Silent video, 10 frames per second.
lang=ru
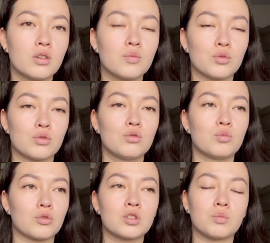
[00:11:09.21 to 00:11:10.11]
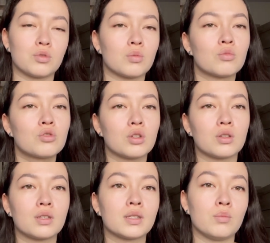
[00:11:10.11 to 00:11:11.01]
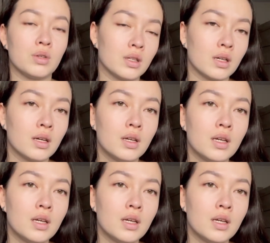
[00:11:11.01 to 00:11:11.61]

впустую просто потому, что ты забила.